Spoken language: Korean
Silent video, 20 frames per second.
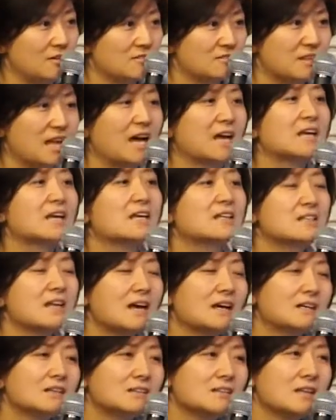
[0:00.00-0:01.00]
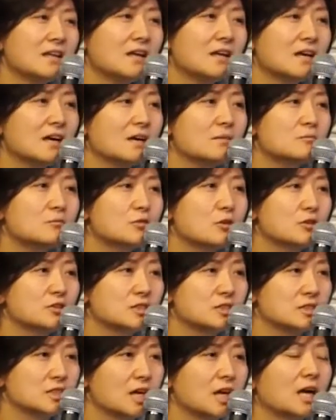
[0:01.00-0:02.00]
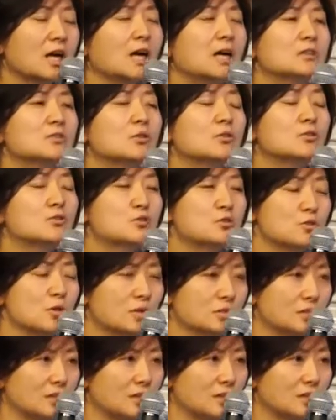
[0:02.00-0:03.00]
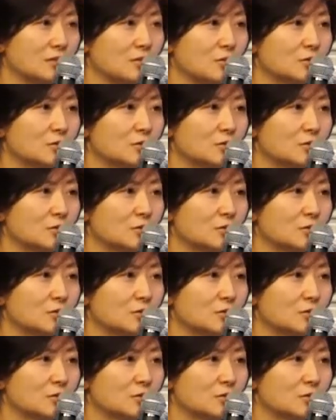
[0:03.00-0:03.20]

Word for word: 나의 상태가 무엇이냐가 더 중요하다라는